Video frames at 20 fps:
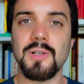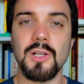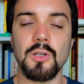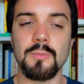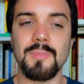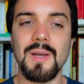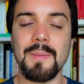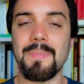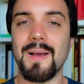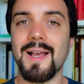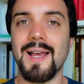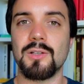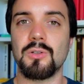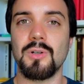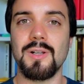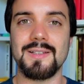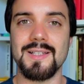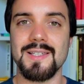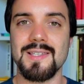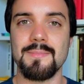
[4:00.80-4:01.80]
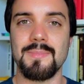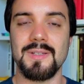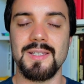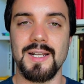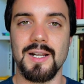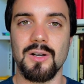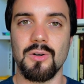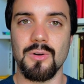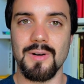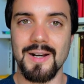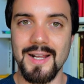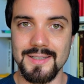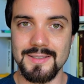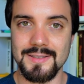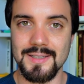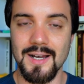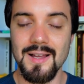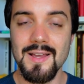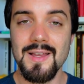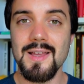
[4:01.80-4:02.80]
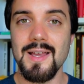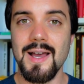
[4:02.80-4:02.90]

non hanno mai pagato le tasse in maniera corretta.